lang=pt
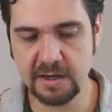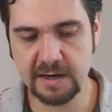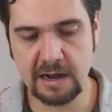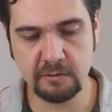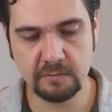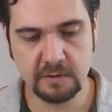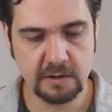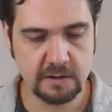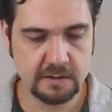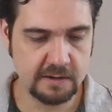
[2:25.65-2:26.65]
legal
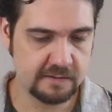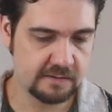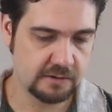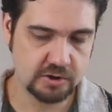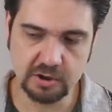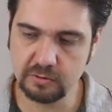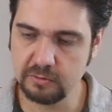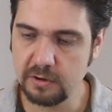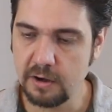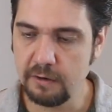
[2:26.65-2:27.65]
nesse
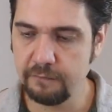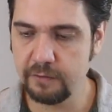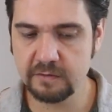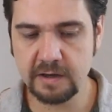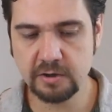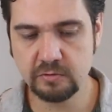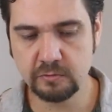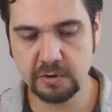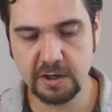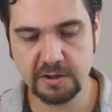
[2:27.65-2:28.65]
sentido, foi os da
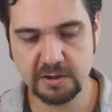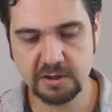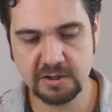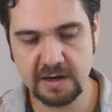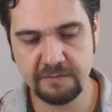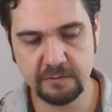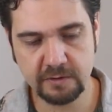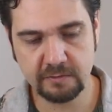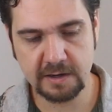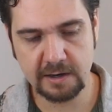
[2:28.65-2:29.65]
Shure, que a gente já viu
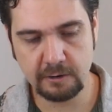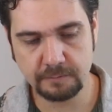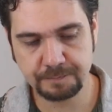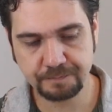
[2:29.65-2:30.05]
aqui no canal.